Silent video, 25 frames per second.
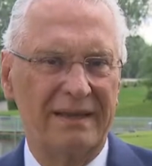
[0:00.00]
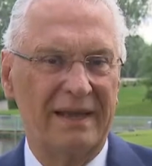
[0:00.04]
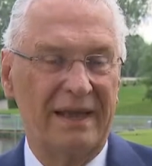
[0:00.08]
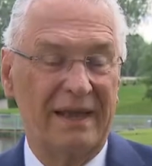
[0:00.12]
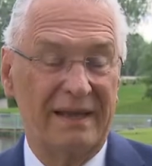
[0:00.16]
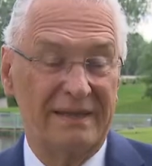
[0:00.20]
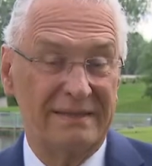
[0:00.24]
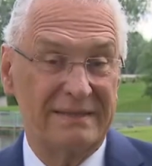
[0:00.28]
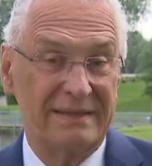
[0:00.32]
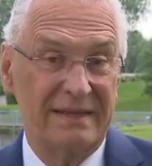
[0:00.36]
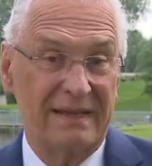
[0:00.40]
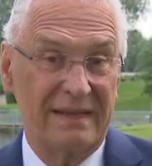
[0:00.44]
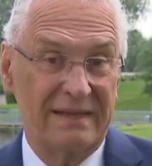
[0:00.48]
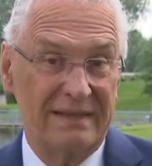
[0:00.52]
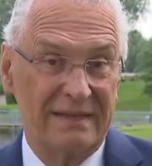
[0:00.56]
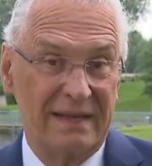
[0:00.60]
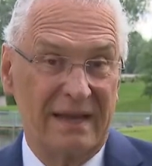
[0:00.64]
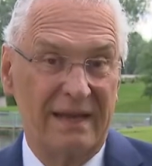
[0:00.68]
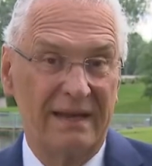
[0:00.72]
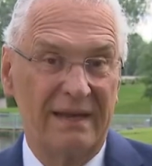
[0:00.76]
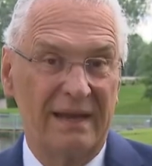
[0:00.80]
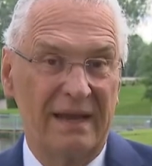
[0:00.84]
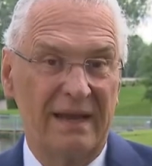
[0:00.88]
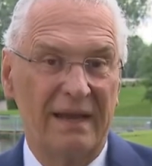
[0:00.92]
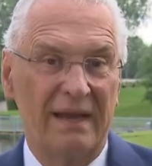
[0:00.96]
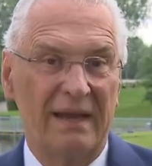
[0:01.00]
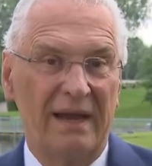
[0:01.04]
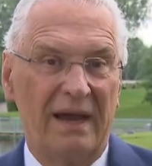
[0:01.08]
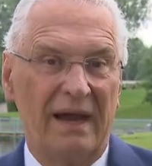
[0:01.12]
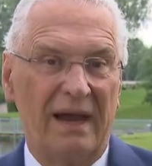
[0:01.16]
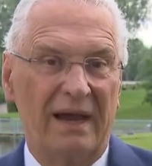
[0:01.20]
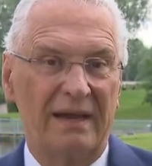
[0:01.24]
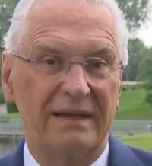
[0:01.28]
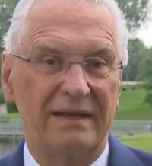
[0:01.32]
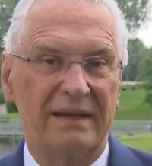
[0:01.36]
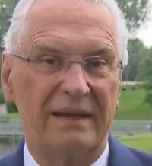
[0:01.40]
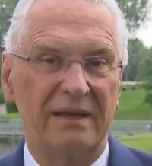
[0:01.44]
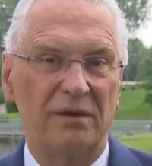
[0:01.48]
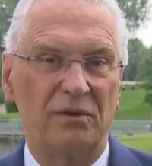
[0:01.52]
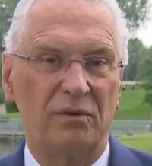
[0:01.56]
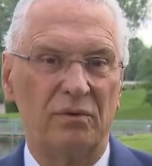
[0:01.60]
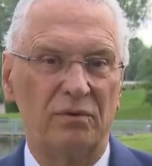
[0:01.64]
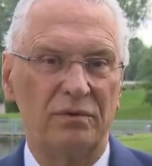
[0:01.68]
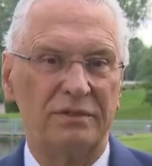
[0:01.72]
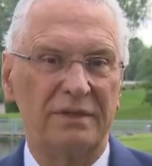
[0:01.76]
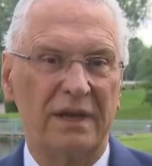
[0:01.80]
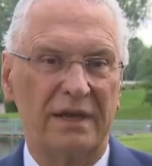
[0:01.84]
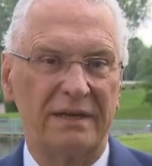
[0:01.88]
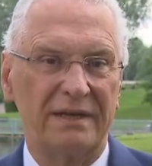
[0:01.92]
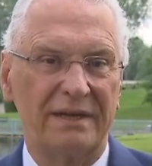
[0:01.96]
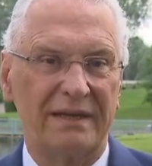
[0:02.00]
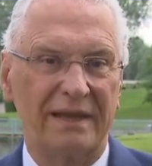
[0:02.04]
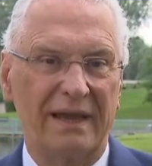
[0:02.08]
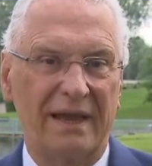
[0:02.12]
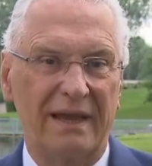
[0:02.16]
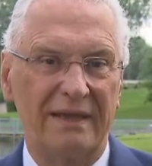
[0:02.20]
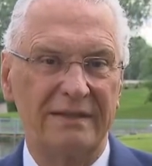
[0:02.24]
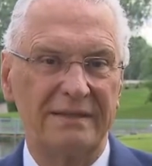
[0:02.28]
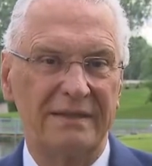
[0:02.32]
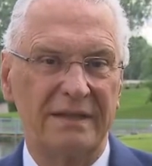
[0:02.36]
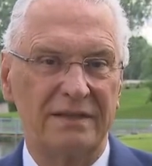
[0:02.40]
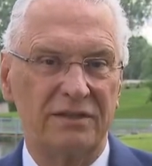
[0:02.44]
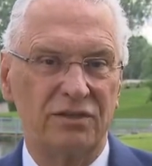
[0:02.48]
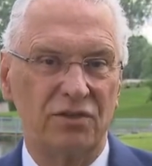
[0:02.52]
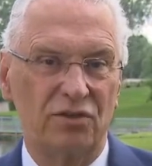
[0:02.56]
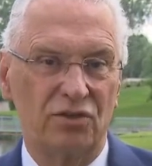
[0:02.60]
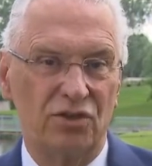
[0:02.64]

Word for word: Der herzliche Dank an den großartigen Einsatz.